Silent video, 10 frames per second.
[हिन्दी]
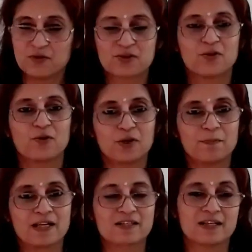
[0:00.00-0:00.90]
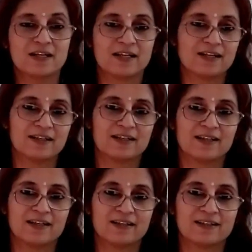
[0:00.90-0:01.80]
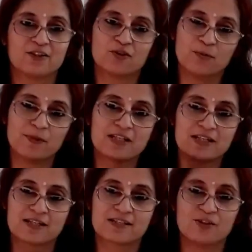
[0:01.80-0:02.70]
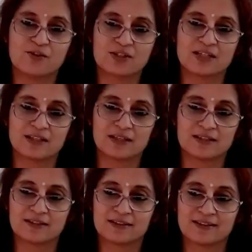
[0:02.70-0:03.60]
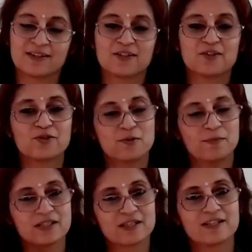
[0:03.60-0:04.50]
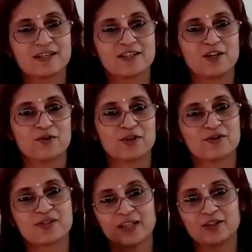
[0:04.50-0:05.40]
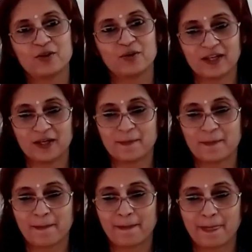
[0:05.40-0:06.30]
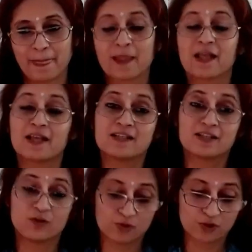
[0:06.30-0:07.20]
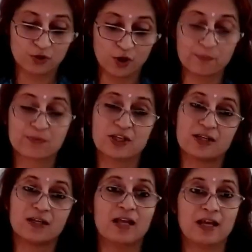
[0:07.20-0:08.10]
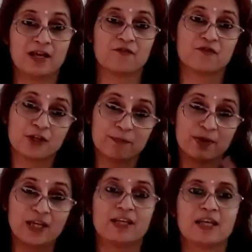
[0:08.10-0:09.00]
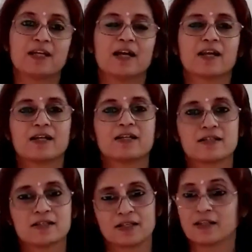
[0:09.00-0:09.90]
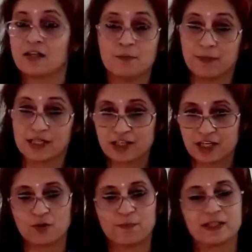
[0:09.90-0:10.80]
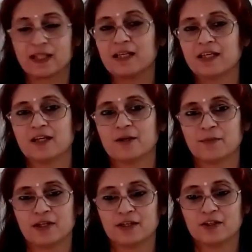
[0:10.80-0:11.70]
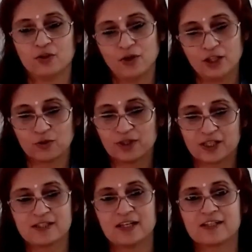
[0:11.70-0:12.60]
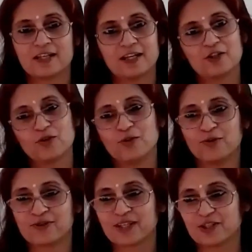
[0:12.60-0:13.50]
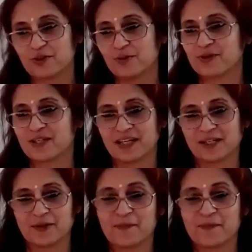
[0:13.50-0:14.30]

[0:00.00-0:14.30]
उसको कोई पास का लेना देना है तो वो बच्चे जैसा हो जाता है तो जो बच्चे जैसा हो गया वो संत हो गया उसको ऑप्शन है फिर भी नहीं कर रहे हैं बच्चे को पता नहीं है अभी थोड़ा दो तीन साल जाने दो उसका शुरू हो जाएगा